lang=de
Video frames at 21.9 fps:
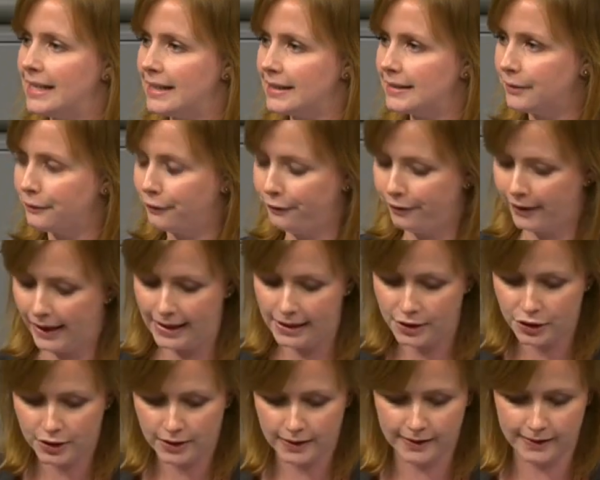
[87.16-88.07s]
das
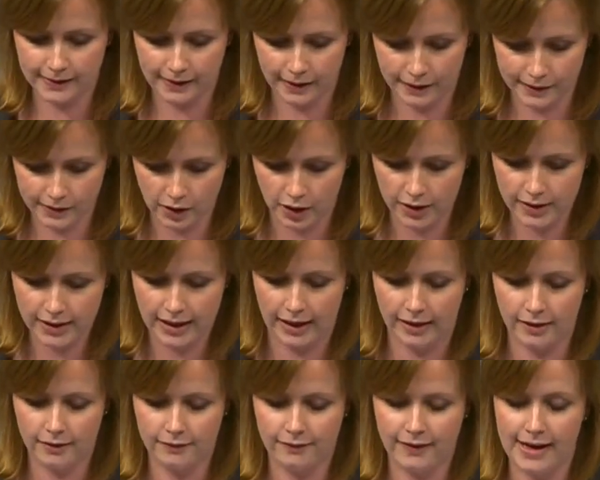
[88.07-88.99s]
falsch ist,
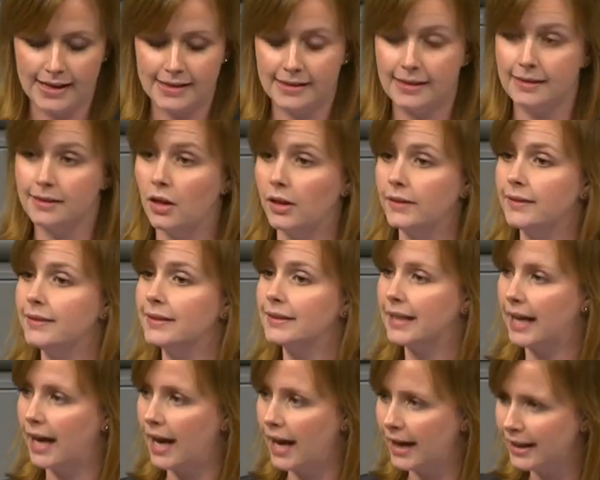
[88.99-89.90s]
sondern weil sie
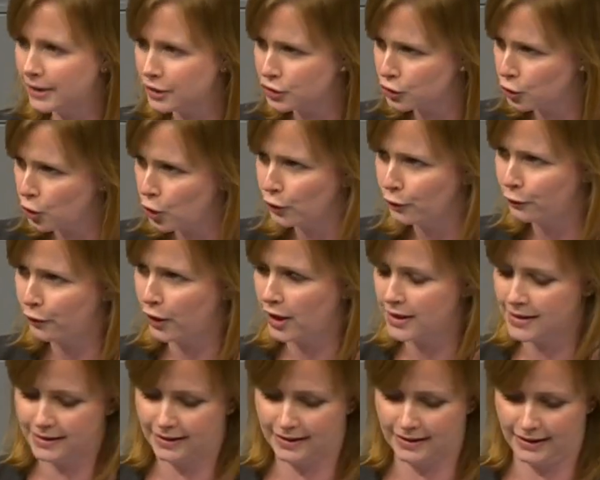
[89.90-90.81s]
sonst keinen Ton
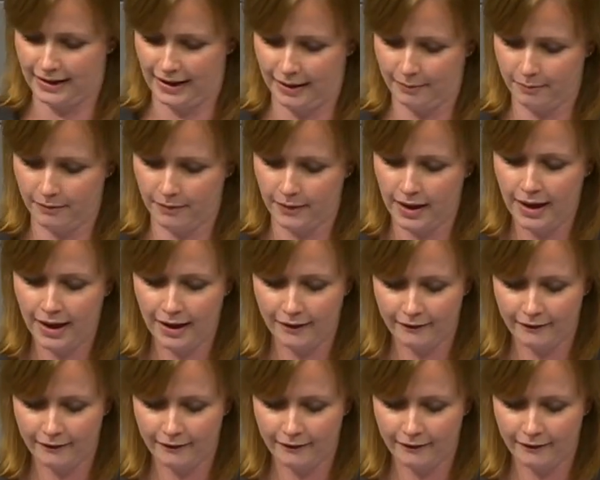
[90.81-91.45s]
von sich geben,